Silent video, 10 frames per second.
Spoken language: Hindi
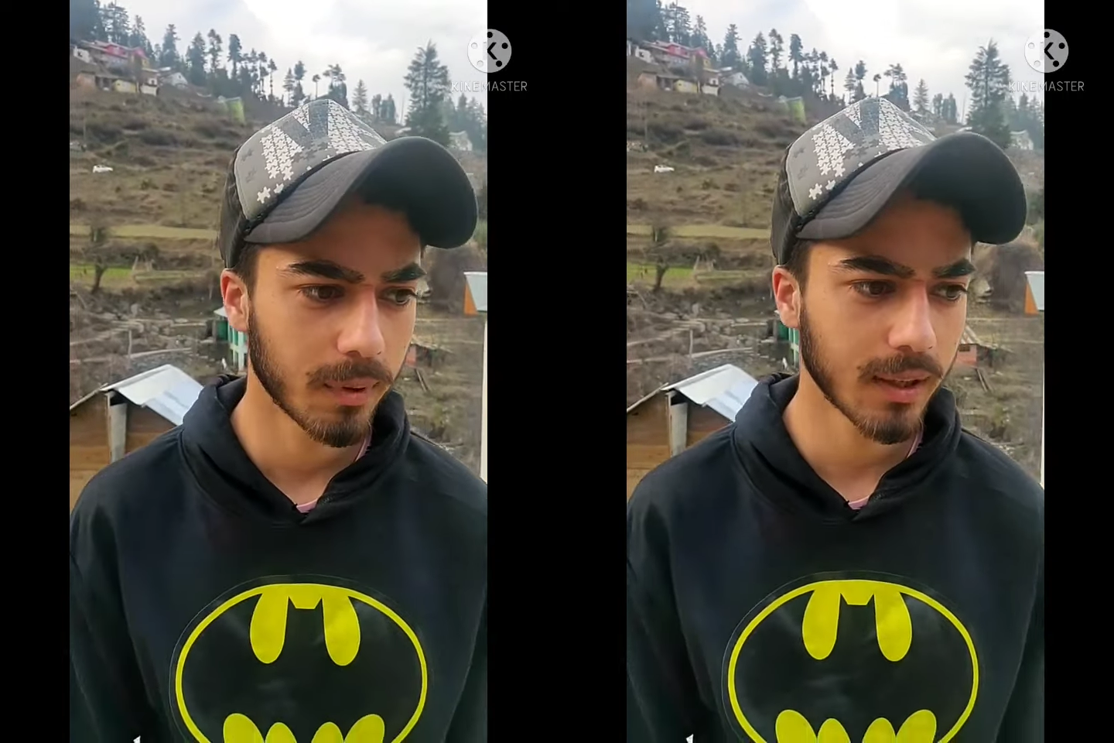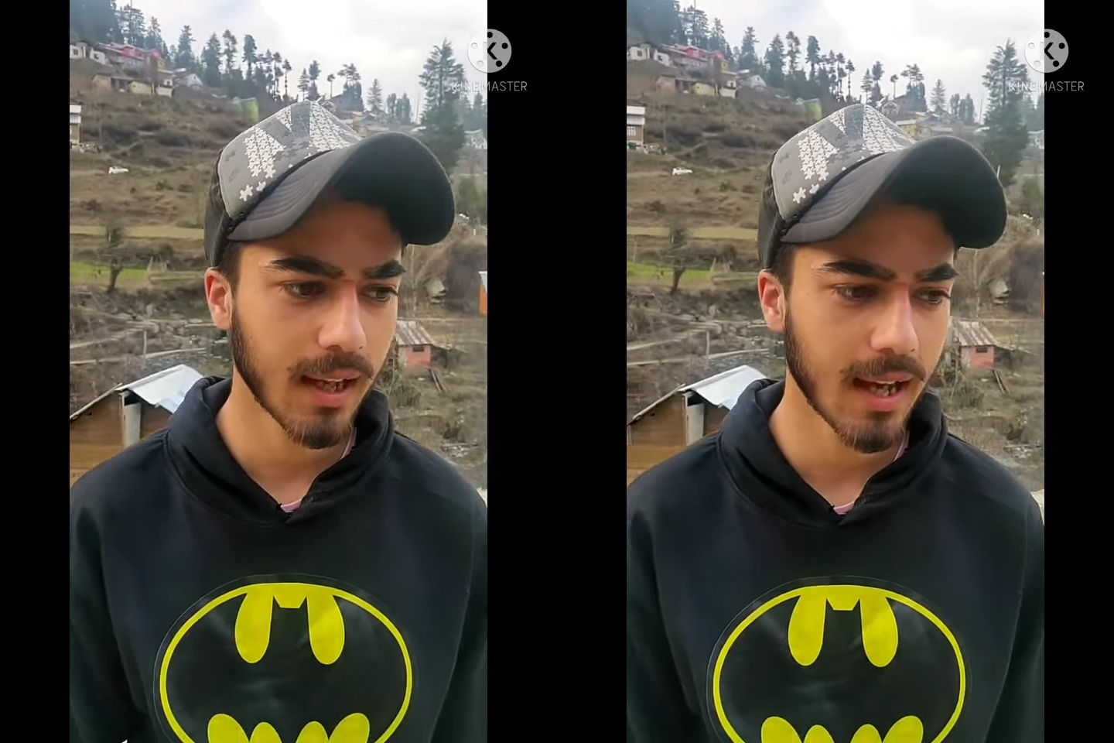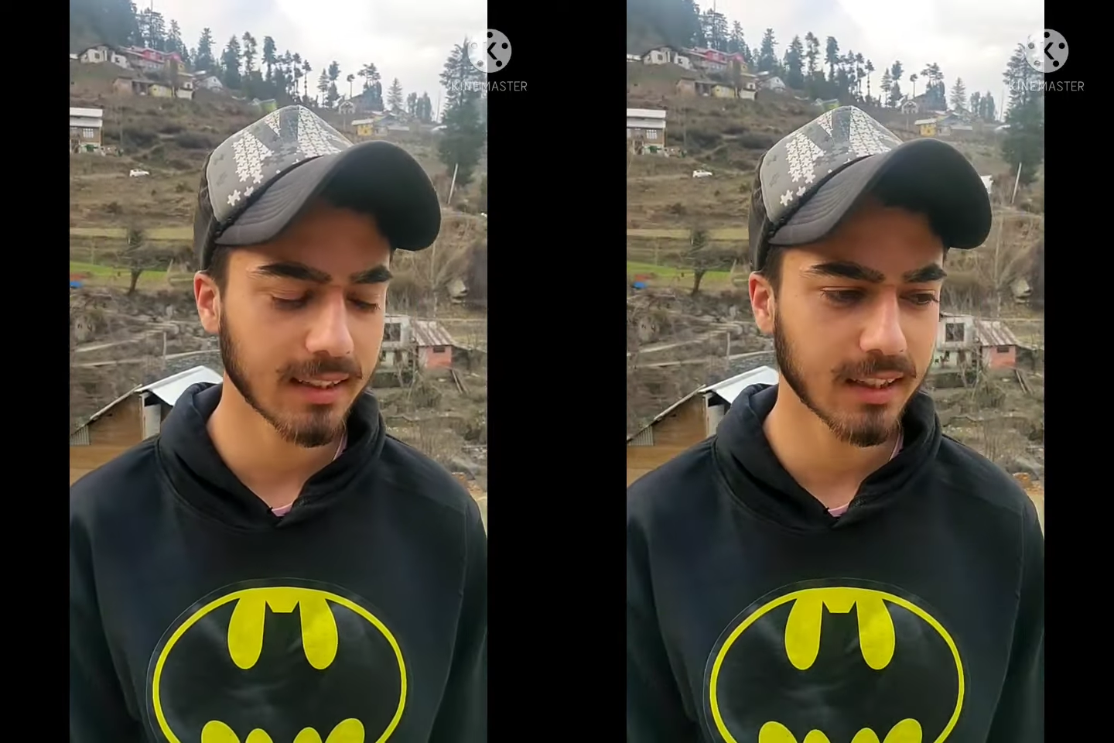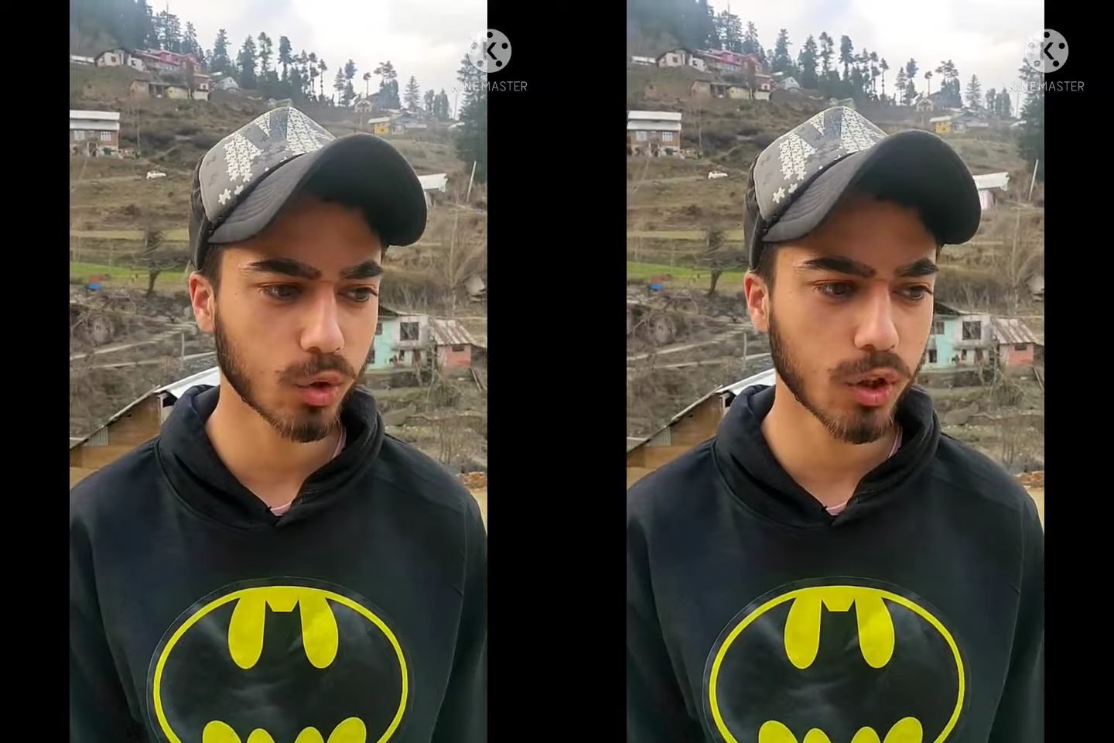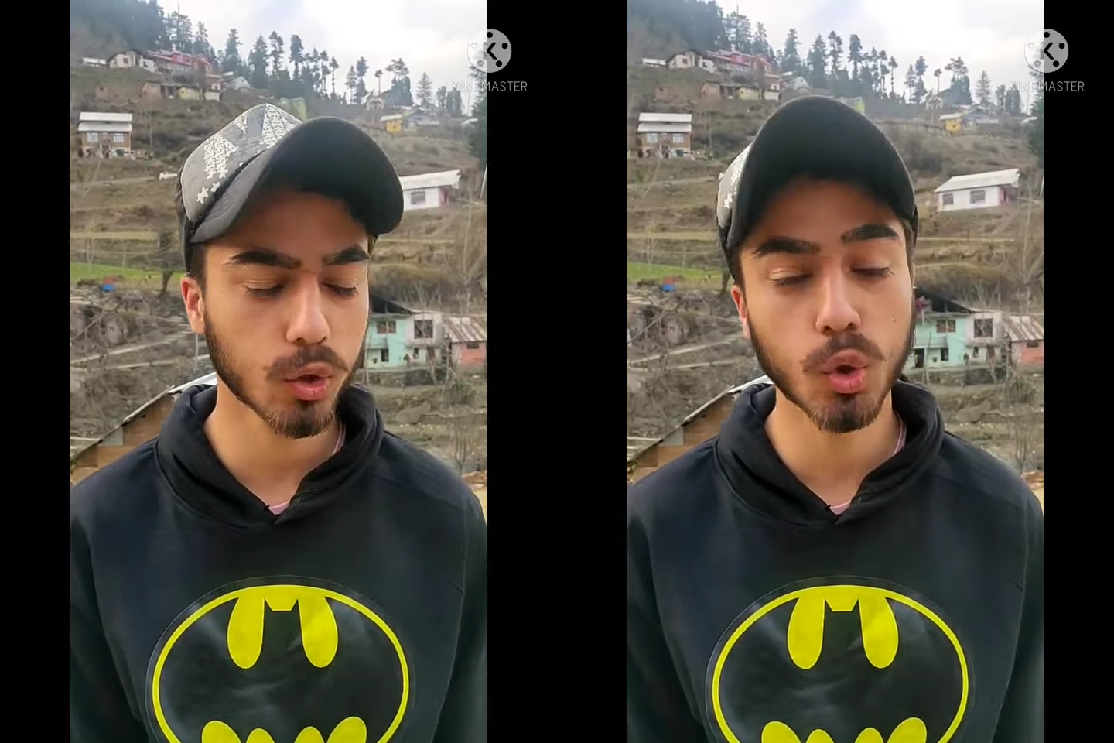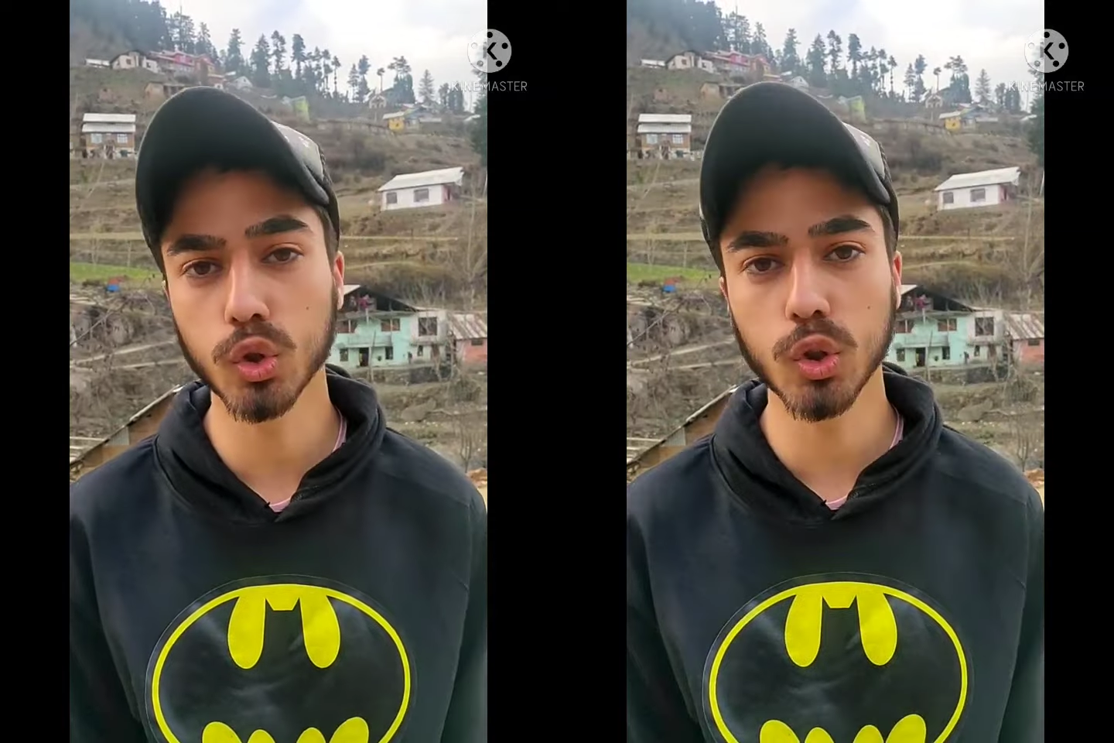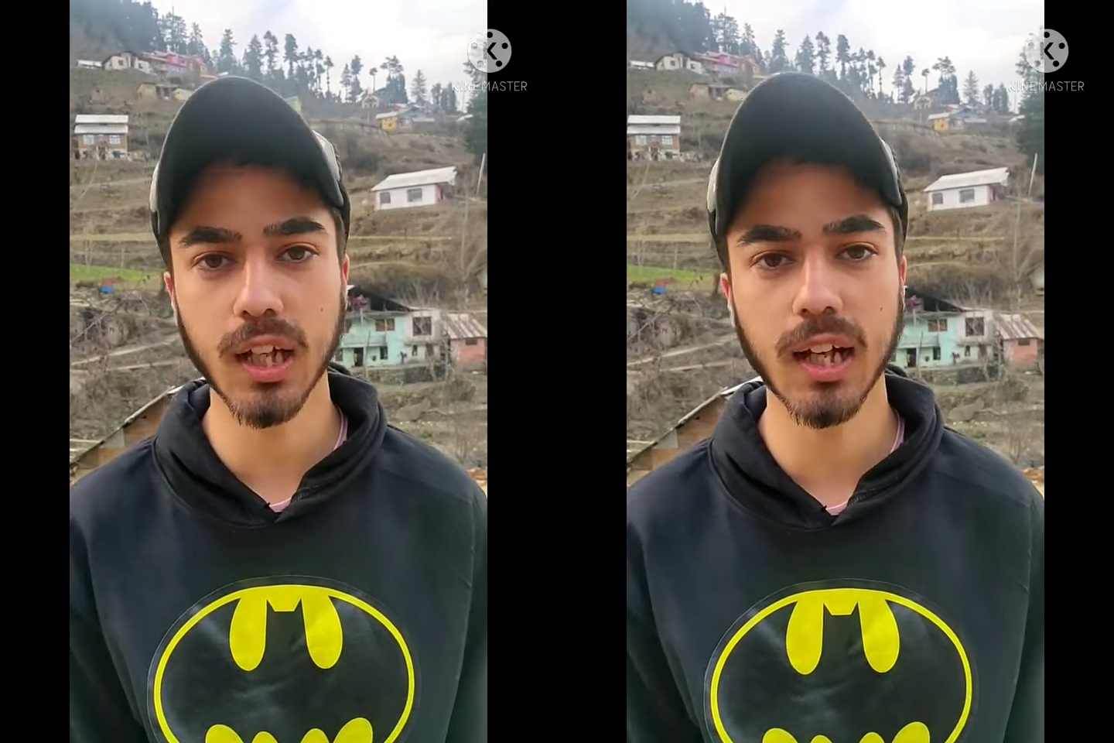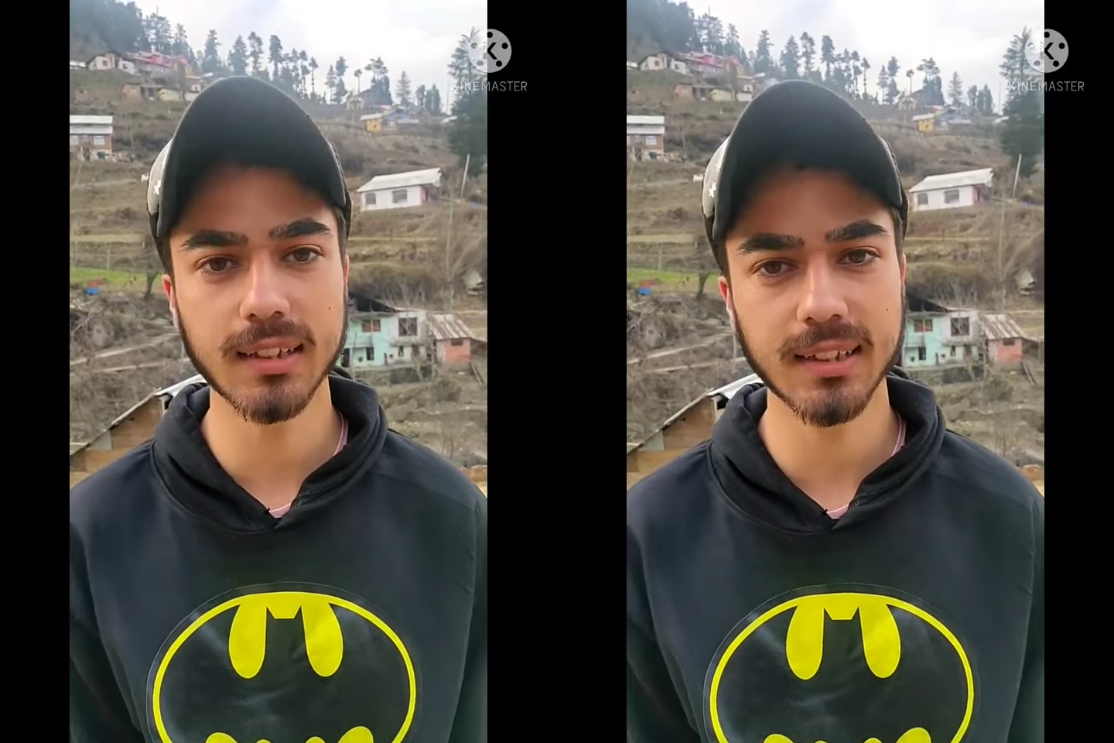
ये भाई ऐसे तो ये 200 साल